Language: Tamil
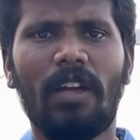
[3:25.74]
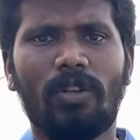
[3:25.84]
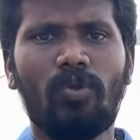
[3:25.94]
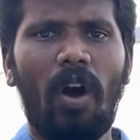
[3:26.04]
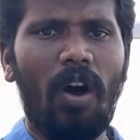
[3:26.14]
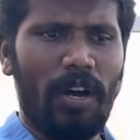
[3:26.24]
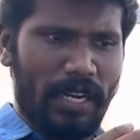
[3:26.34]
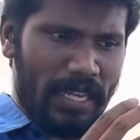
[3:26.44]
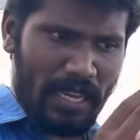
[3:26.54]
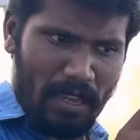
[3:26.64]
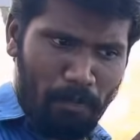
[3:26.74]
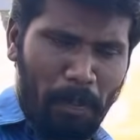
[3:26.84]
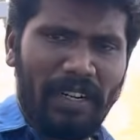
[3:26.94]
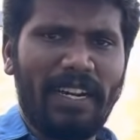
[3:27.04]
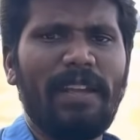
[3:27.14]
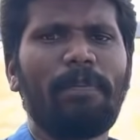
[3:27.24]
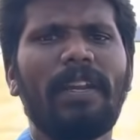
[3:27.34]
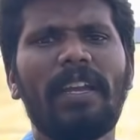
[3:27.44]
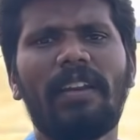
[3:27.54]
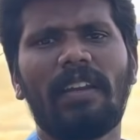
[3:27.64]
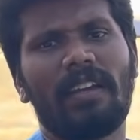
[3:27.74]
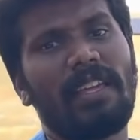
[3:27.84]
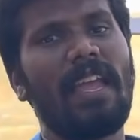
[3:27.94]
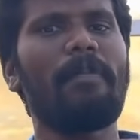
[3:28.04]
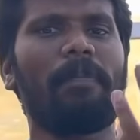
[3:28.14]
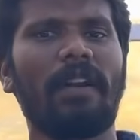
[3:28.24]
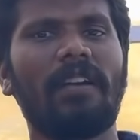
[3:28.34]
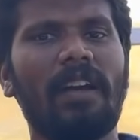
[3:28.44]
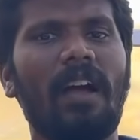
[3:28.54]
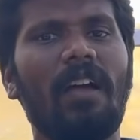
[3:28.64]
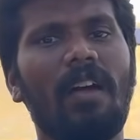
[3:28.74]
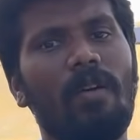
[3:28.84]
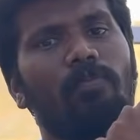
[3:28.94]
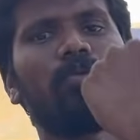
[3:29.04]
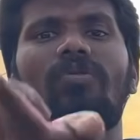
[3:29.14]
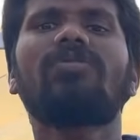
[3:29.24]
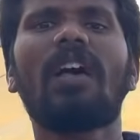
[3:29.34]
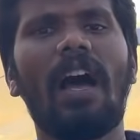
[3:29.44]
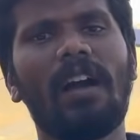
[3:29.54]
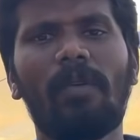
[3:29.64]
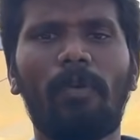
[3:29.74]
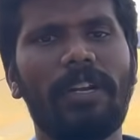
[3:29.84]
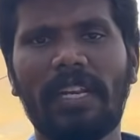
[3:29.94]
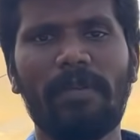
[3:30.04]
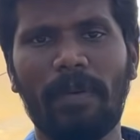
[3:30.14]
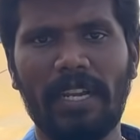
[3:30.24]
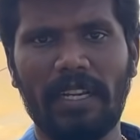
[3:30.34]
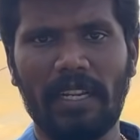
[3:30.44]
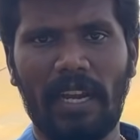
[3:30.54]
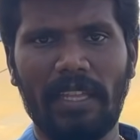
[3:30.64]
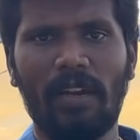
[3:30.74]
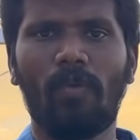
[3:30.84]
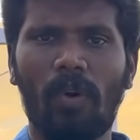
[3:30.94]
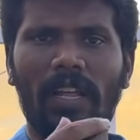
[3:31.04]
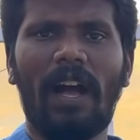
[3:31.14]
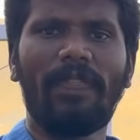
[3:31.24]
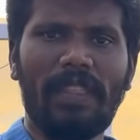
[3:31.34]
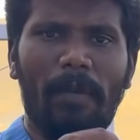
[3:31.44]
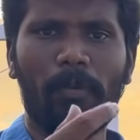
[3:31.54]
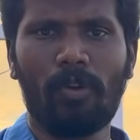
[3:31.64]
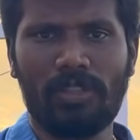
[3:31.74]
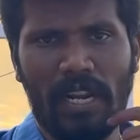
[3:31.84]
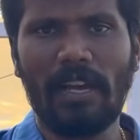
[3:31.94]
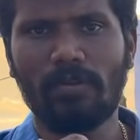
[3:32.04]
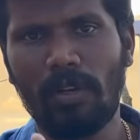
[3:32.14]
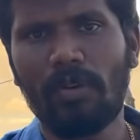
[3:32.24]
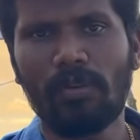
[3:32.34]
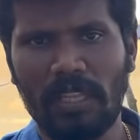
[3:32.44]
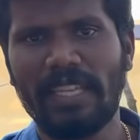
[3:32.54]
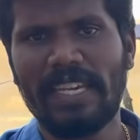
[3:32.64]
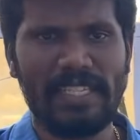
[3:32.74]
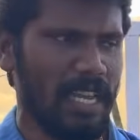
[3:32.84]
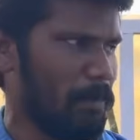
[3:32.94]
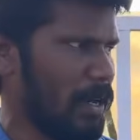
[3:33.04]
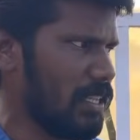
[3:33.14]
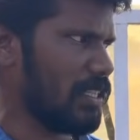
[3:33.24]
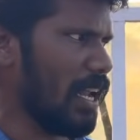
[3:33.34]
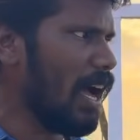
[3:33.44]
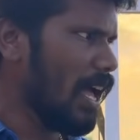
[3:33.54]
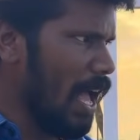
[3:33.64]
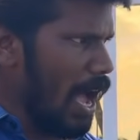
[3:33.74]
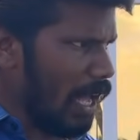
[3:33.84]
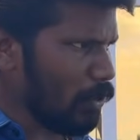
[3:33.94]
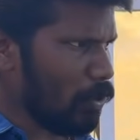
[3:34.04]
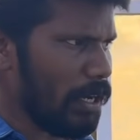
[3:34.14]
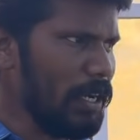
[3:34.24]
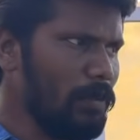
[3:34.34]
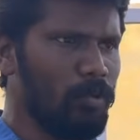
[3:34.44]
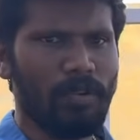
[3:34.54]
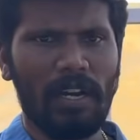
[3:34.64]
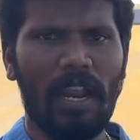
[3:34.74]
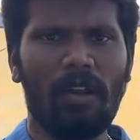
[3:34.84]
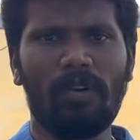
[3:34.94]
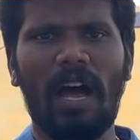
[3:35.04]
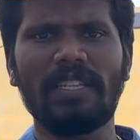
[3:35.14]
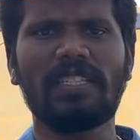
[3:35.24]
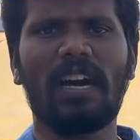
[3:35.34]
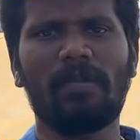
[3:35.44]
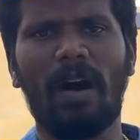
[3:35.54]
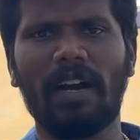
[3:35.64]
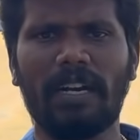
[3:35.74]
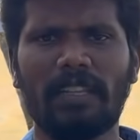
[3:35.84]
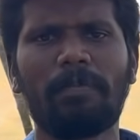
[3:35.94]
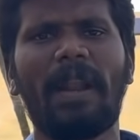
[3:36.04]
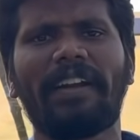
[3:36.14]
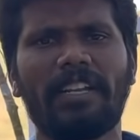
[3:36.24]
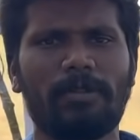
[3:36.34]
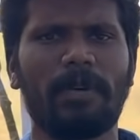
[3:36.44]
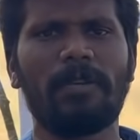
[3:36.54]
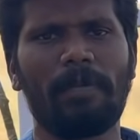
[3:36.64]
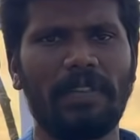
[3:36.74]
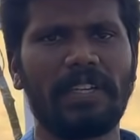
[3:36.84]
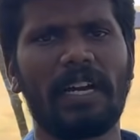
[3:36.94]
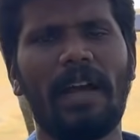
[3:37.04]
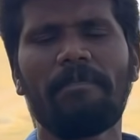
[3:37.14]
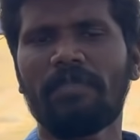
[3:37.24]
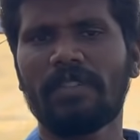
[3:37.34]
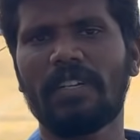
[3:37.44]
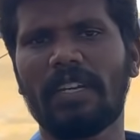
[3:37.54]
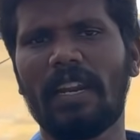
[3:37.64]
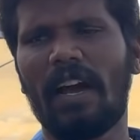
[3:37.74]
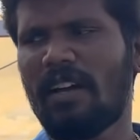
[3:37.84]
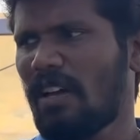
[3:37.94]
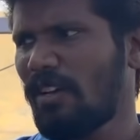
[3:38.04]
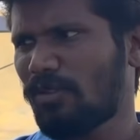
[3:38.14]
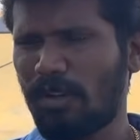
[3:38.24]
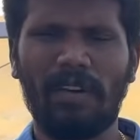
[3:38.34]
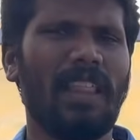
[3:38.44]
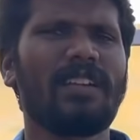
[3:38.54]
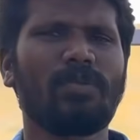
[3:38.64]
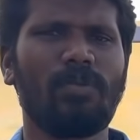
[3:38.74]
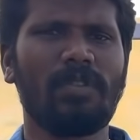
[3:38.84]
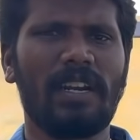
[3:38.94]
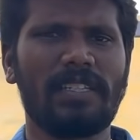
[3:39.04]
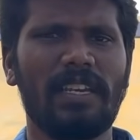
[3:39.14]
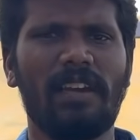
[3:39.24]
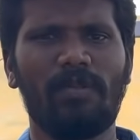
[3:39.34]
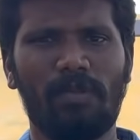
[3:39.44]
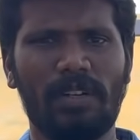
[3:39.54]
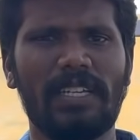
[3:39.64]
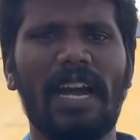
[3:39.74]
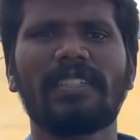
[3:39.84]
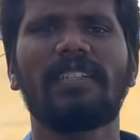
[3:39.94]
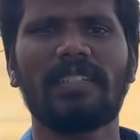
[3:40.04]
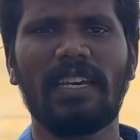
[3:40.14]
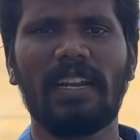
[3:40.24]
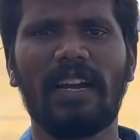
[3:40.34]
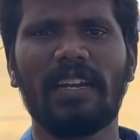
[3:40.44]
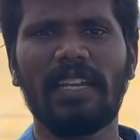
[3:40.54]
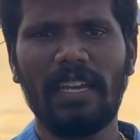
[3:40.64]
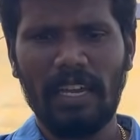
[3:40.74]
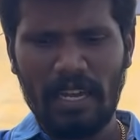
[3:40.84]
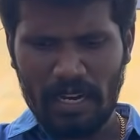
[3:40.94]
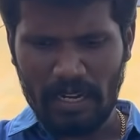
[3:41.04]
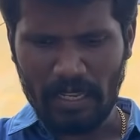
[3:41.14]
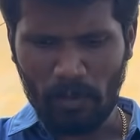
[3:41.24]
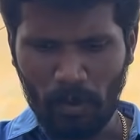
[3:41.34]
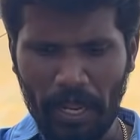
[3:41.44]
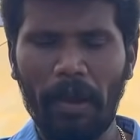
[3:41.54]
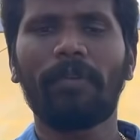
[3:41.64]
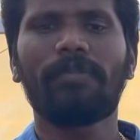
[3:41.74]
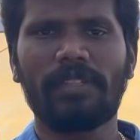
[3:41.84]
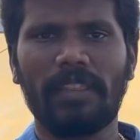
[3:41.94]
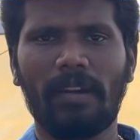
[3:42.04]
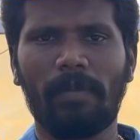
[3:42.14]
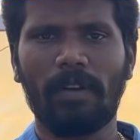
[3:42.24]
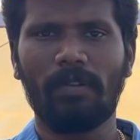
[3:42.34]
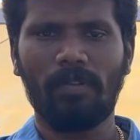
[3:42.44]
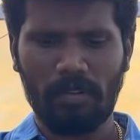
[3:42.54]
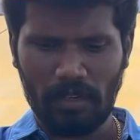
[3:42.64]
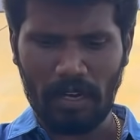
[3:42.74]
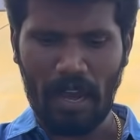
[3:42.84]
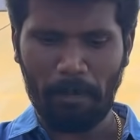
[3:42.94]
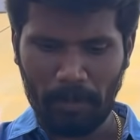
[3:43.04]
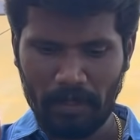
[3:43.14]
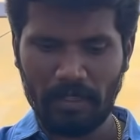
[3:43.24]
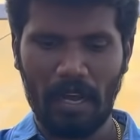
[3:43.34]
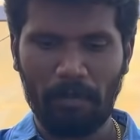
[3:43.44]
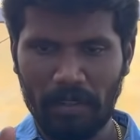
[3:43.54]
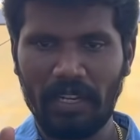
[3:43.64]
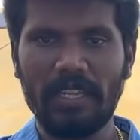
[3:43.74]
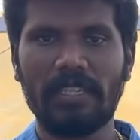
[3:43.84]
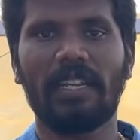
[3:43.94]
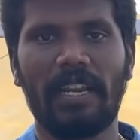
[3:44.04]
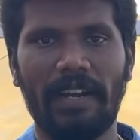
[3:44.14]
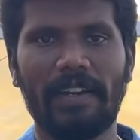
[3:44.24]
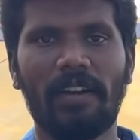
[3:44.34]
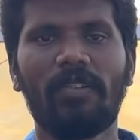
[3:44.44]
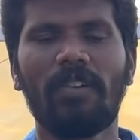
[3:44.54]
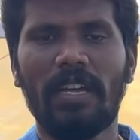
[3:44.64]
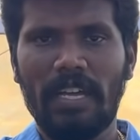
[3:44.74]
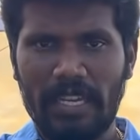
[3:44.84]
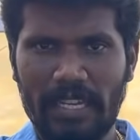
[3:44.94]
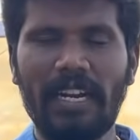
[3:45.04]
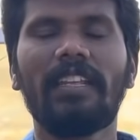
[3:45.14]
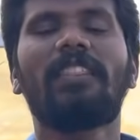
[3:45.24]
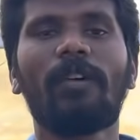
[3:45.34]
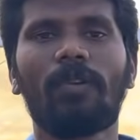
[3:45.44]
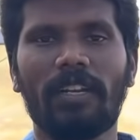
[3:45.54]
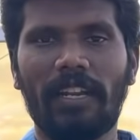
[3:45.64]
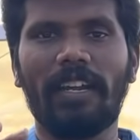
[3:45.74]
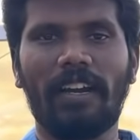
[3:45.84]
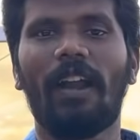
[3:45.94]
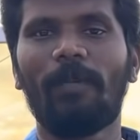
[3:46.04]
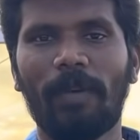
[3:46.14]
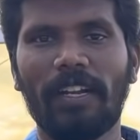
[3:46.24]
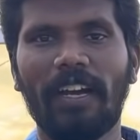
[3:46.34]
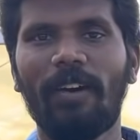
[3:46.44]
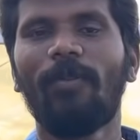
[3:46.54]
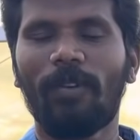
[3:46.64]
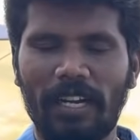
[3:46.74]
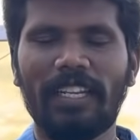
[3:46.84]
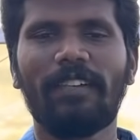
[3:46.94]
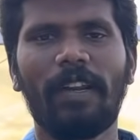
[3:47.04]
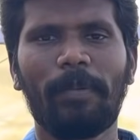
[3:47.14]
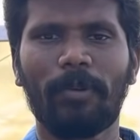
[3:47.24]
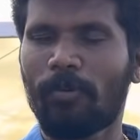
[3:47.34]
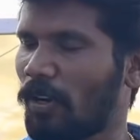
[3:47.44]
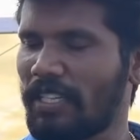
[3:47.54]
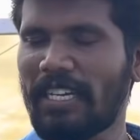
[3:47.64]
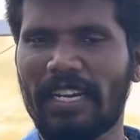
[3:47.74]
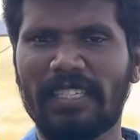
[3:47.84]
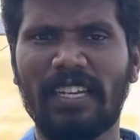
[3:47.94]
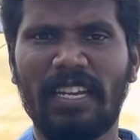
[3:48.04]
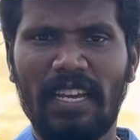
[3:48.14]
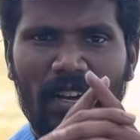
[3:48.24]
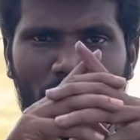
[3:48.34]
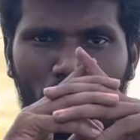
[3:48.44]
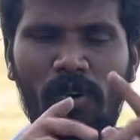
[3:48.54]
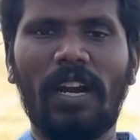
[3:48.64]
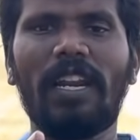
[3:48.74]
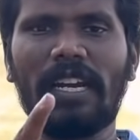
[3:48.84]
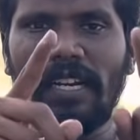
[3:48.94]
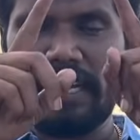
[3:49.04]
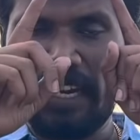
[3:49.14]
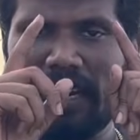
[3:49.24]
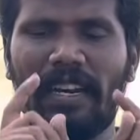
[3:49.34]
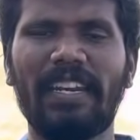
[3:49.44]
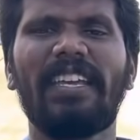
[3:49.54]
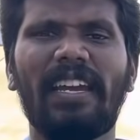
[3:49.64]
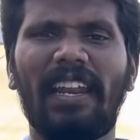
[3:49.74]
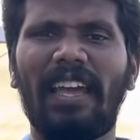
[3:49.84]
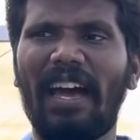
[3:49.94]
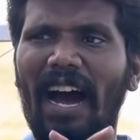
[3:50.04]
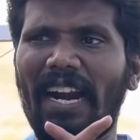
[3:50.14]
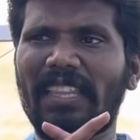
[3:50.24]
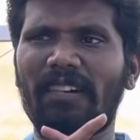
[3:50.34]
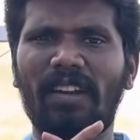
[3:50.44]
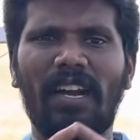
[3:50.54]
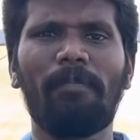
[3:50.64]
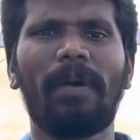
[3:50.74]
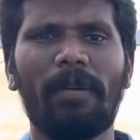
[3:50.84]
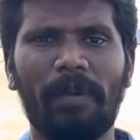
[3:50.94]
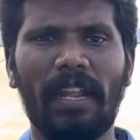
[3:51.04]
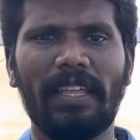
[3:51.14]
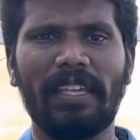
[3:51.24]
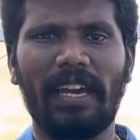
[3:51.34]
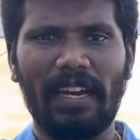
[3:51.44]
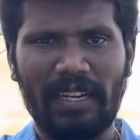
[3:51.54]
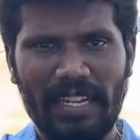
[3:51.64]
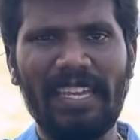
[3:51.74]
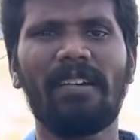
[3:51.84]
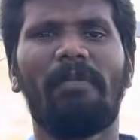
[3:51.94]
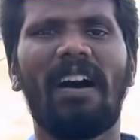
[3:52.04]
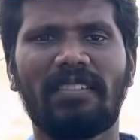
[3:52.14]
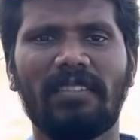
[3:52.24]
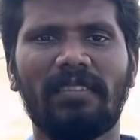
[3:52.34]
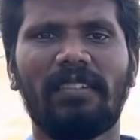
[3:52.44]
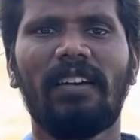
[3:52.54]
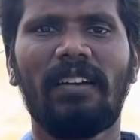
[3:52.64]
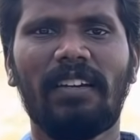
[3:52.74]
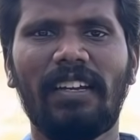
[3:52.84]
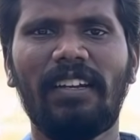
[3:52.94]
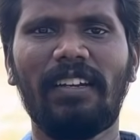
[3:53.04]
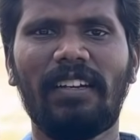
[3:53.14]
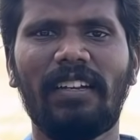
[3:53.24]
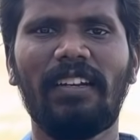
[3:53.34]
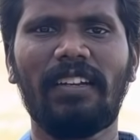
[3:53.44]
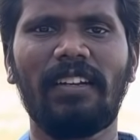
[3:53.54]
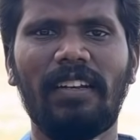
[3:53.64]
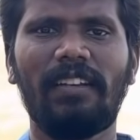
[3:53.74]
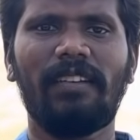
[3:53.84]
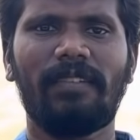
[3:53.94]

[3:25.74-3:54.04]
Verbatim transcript: ஸோ நீங்கள் இப்போ ட்ரை பண்ணிக்கிட்டு இருக்கதையே பண்ணுங்கள் புதுசாக அங்கே போய் ட்ரை பண்ணிக்கிட்டு இருக்காதிங்க உங்களுக்கு அந்த அப்ரோச் நான் சொல்லி கொடுத்தது ஈஸியாக பட்டுச்சுன்னா அதை ஒரு ரெண்டு மூணு நாளில் ஒரு அஞ்சாறு மார்க் எடுத்து ப்ராக்டிஸ் பண்ணி பார்த்துக்கோங்க சரிங்களா ஸோ இவ்வளோ தான் சொல்லணும்னு நினச்சேன் உங்கள் ஜாக்சன் சாருக்காண்டி நீங்கள் ஒரே ஒரு விஷயம் தான் பண்ணணும் நாற்பதுக்கு நாற்பது ரீசனிங் எடுக்கணும் எடுத்த உடனே எனக்கு கால் பண்ணுங்கள் உங்கள்ந்து விடைபெறுது உங்கள் ஜாக்சன் உங்களுக்கு நிகர் நீங்களே அடுத்தவனை கம்பேர் பண்ணாதீங்க நீங்கள் மாஸ் டின் டின் டிடின்